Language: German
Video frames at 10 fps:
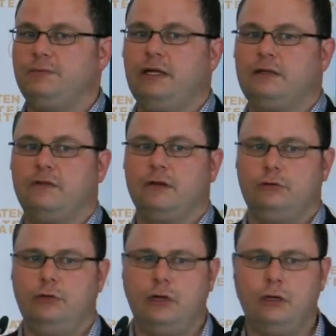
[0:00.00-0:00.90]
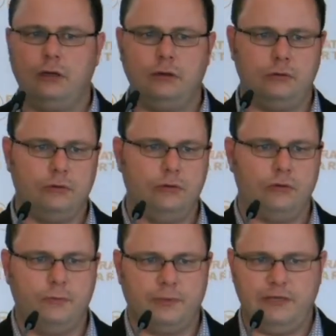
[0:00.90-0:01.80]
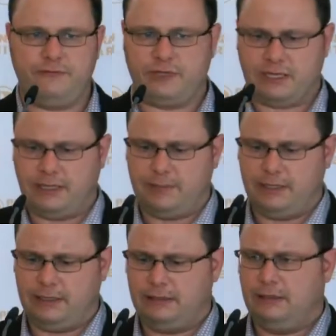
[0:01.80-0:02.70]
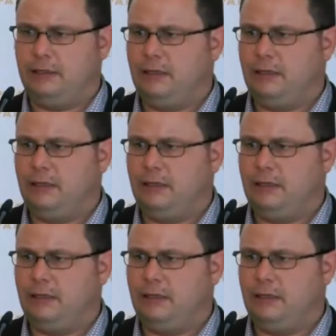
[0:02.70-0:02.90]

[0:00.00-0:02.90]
Man hat gesagt, ja, äh, in so einem Brief, da kann man ja